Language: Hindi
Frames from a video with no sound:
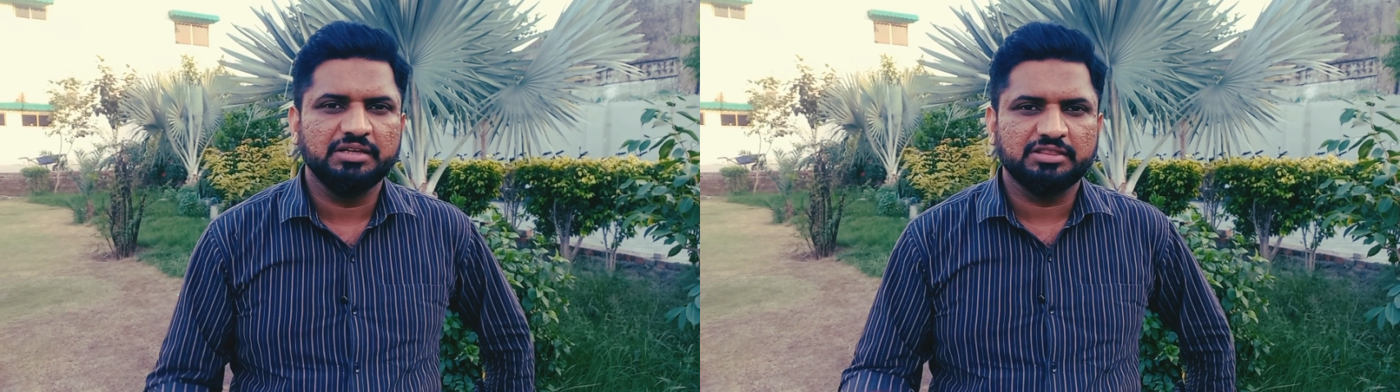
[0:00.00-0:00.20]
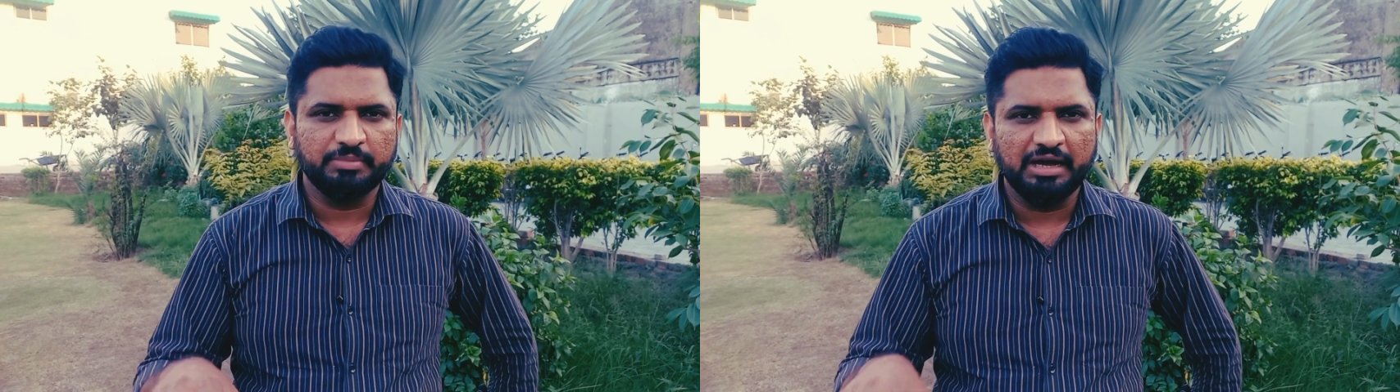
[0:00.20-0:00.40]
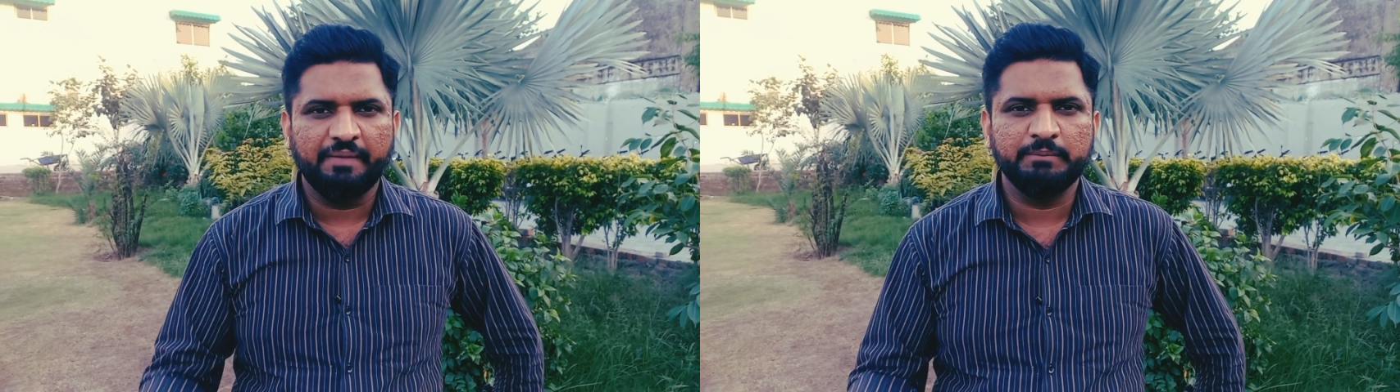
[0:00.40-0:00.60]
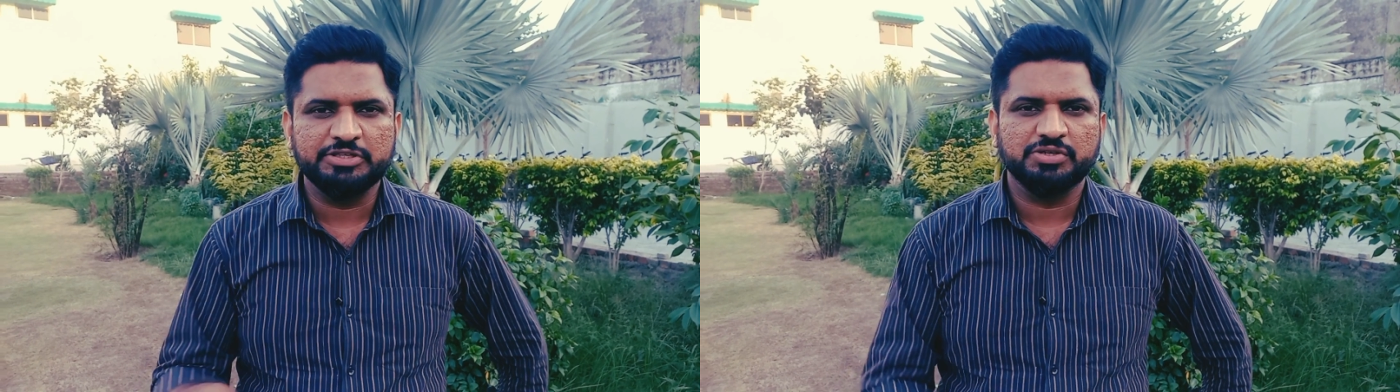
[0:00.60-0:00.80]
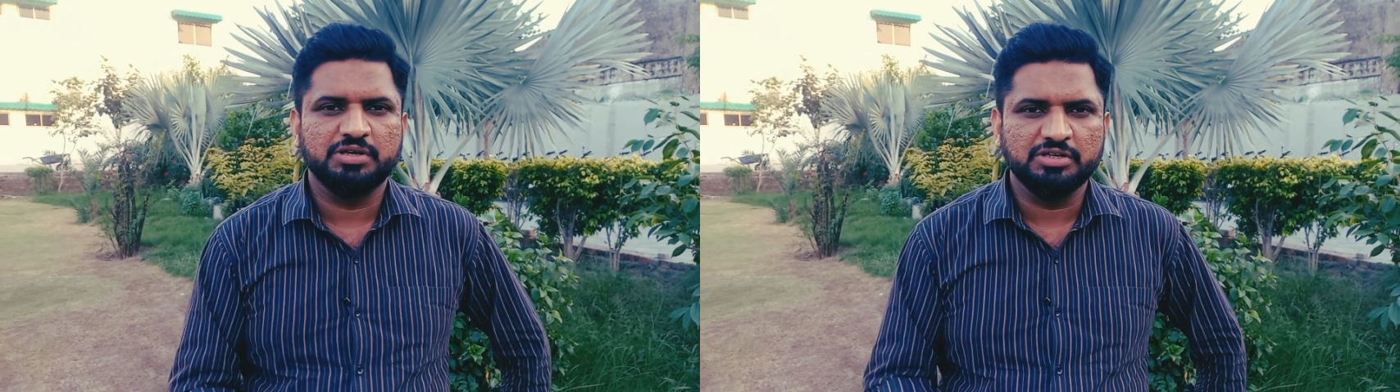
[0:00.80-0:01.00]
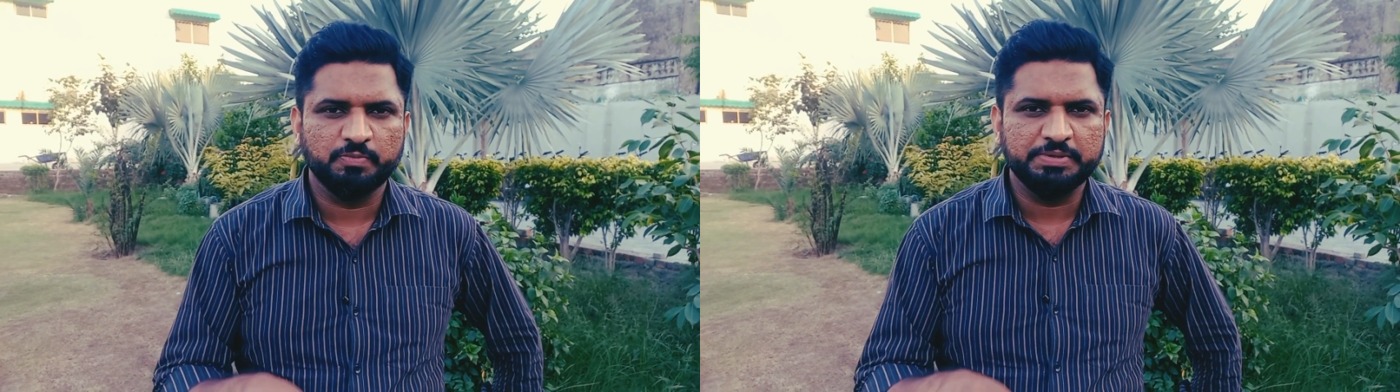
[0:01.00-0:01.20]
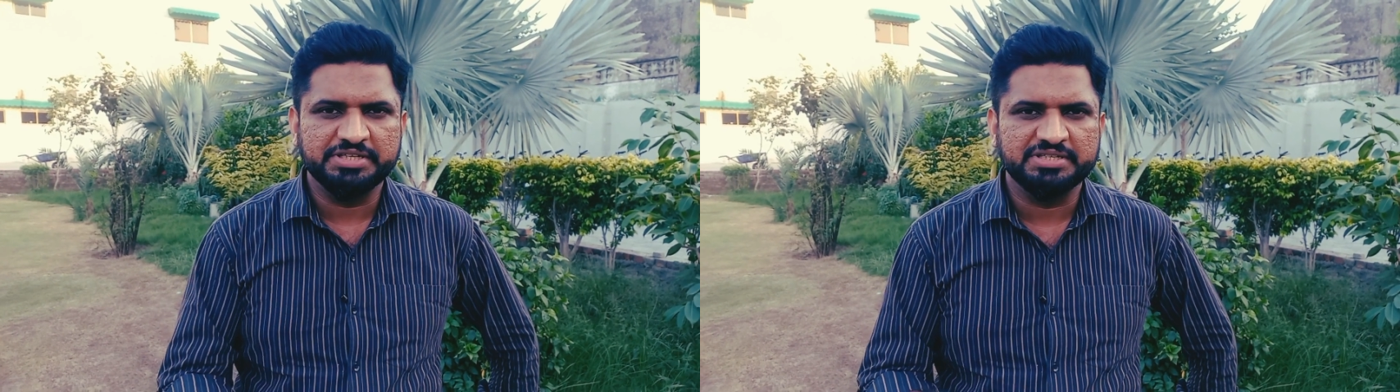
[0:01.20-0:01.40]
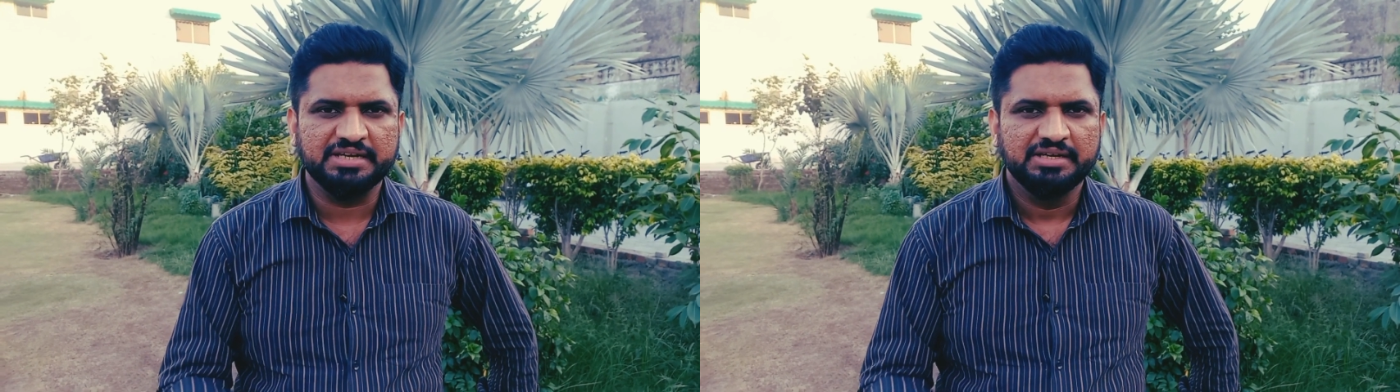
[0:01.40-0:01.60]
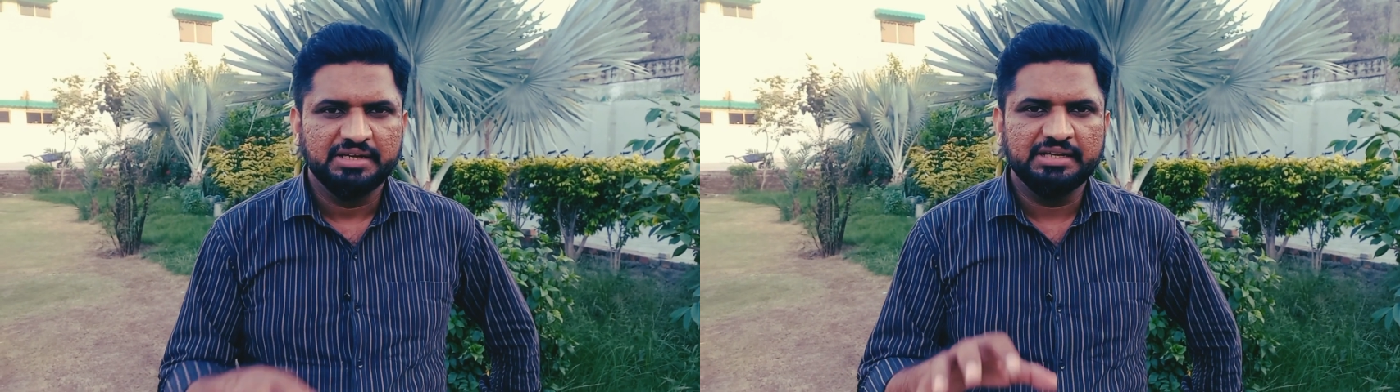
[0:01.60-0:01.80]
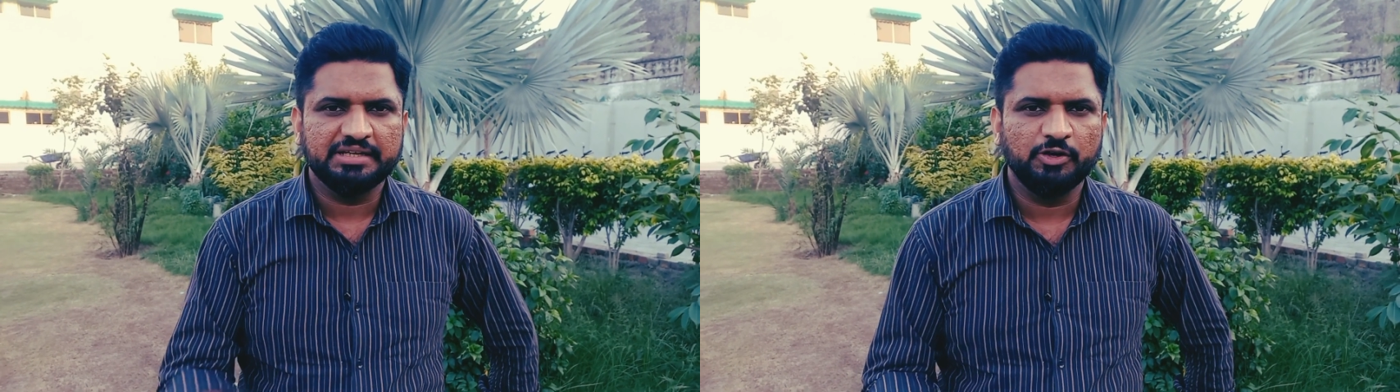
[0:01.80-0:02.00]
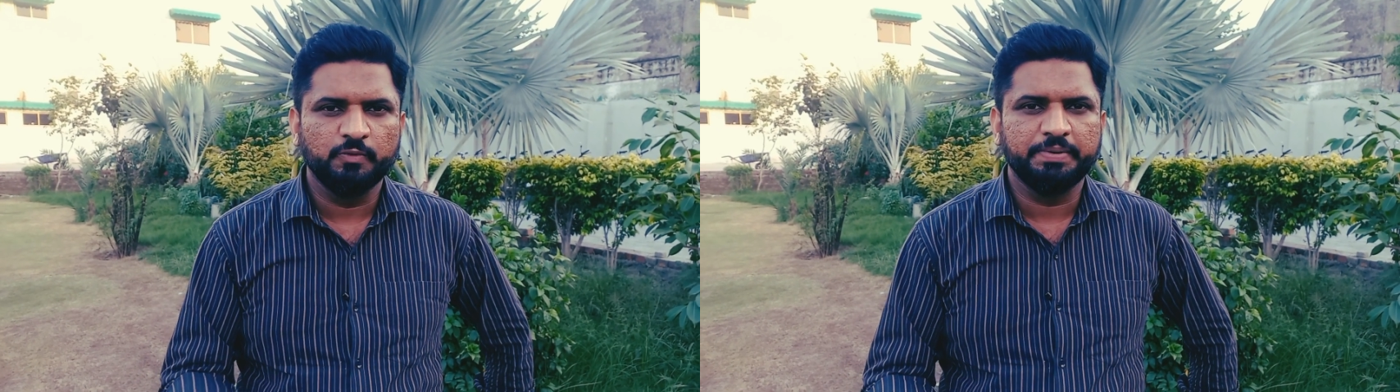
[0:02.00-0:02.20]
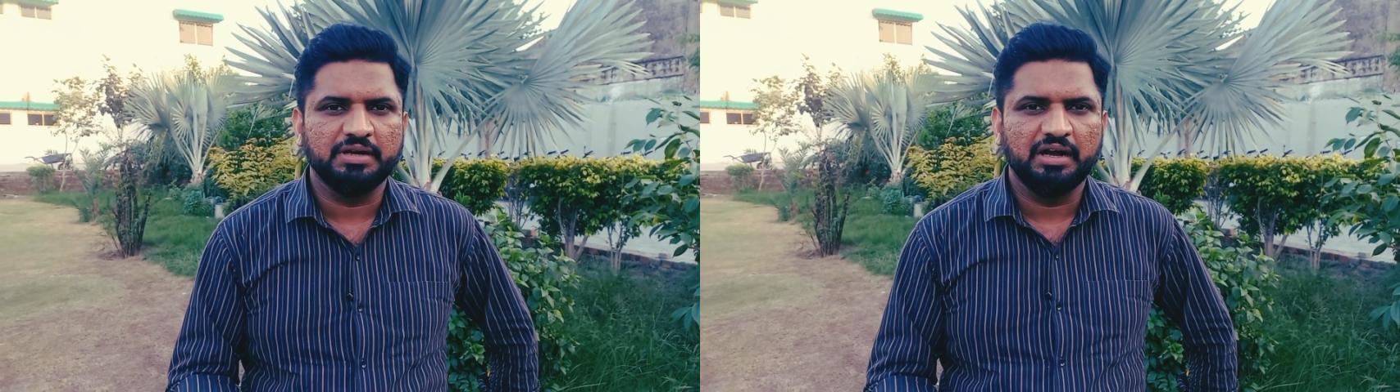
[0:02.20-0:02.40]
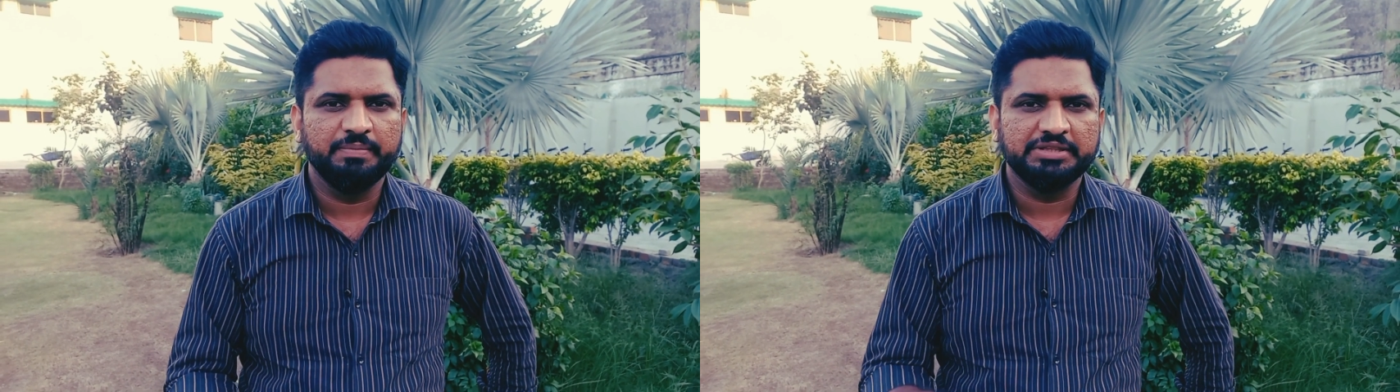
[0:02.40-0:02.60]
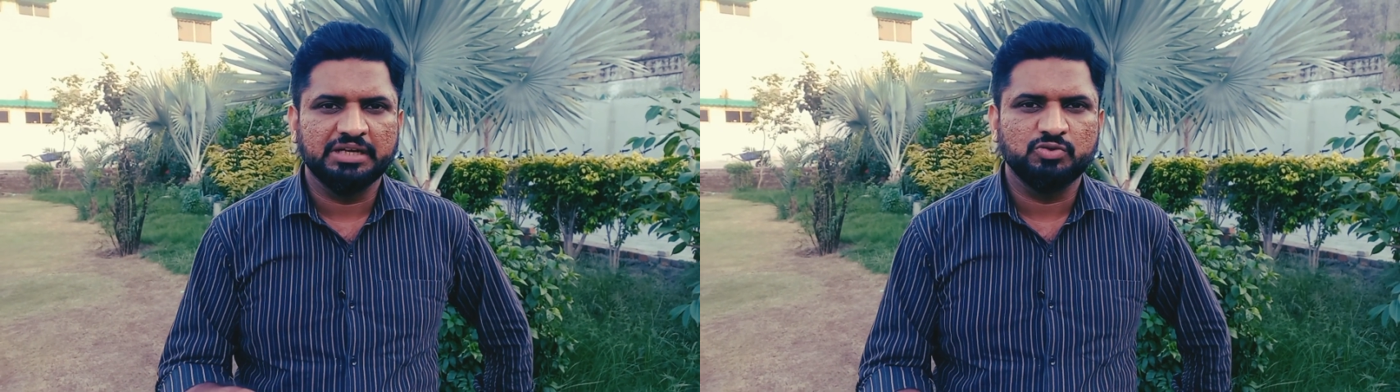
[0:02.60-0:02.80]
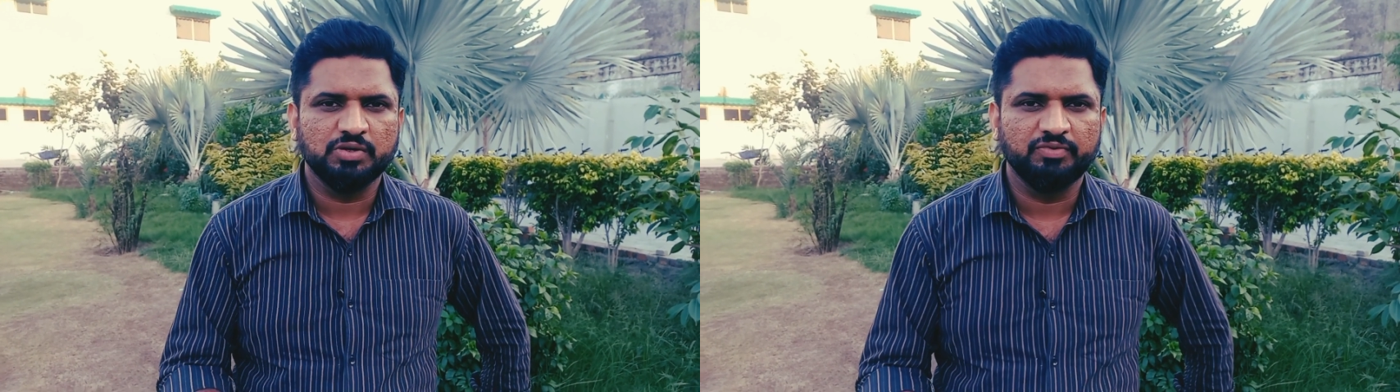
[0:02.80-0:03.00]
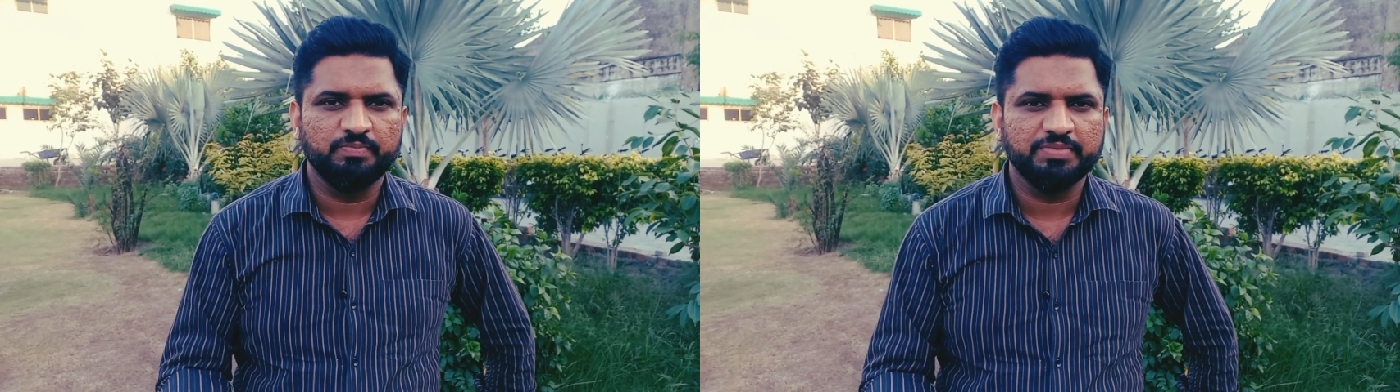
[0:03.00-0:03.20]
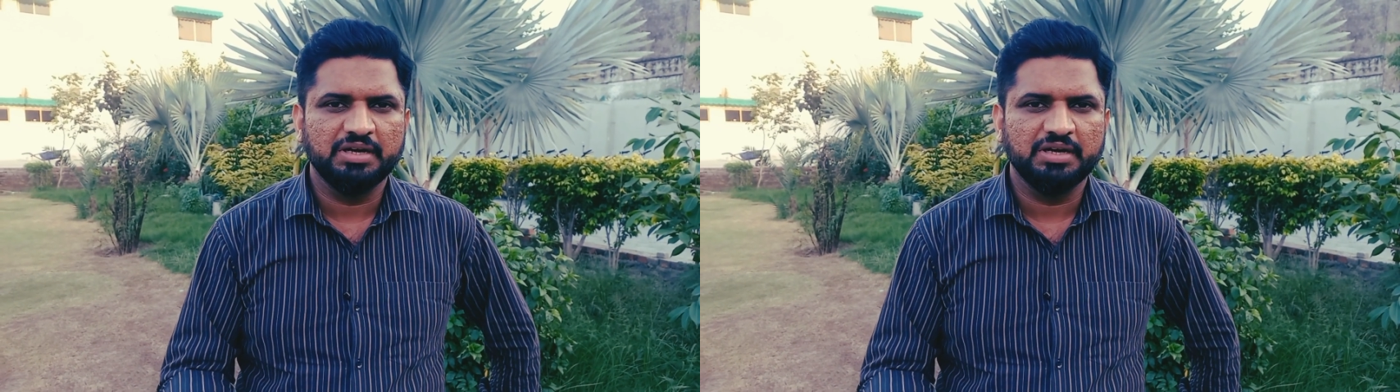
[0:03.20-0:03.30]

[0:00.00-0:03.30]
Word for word: तमाम जो पिचेज़ हैं इनके ऊपर अभी तक जो है वो